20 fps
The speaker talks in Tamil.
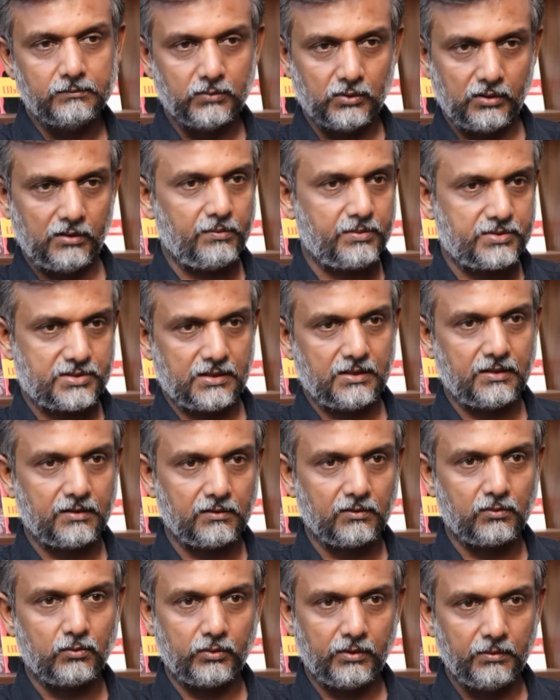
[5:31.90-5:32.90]
முதலமைச்சராக
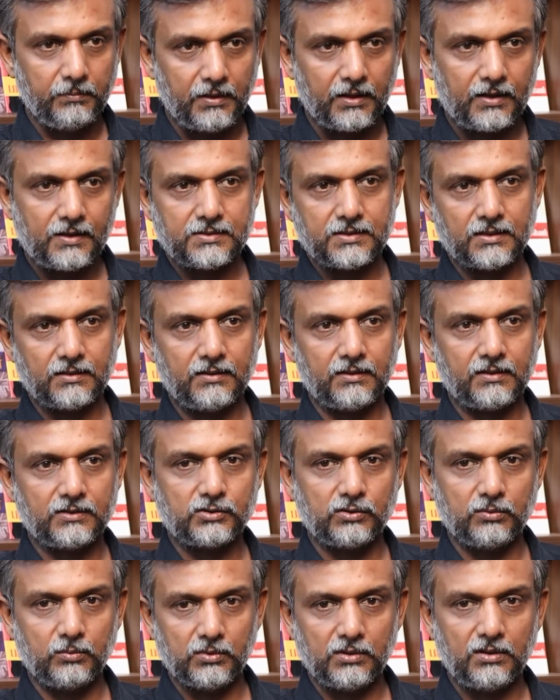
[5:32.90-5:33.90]
இருக்கக்கூடிய பாரதிய ஜனதா
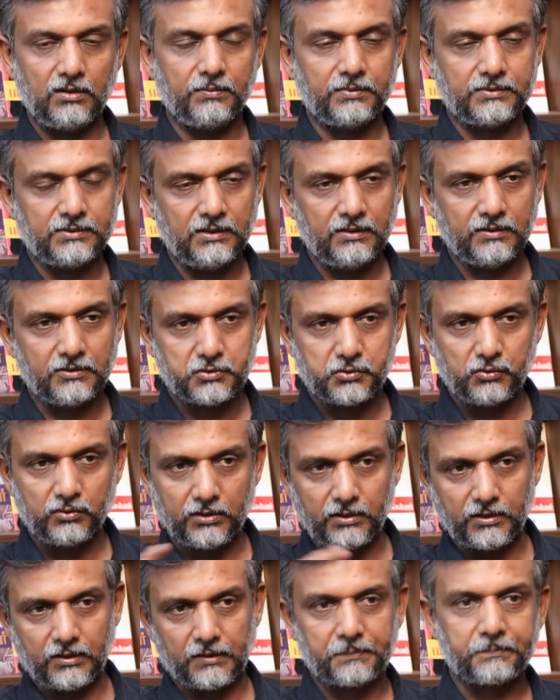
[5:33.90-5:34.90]
கட்சியின் முதலமைச்சர் அதை
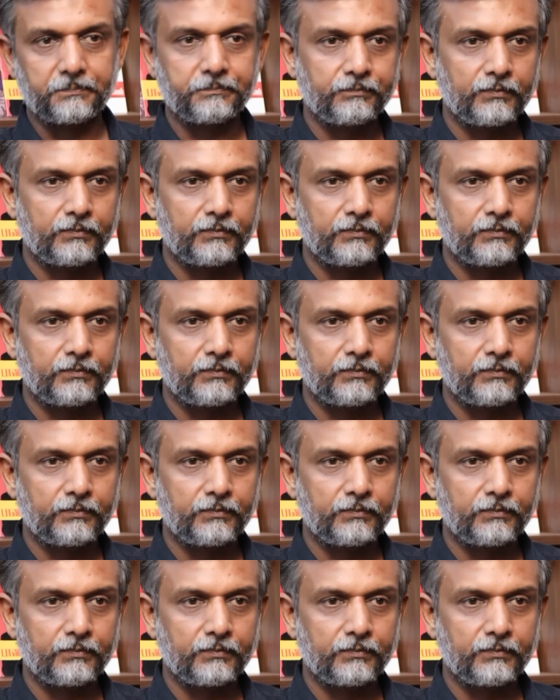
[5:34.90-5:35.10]
சூட்டுகிறார்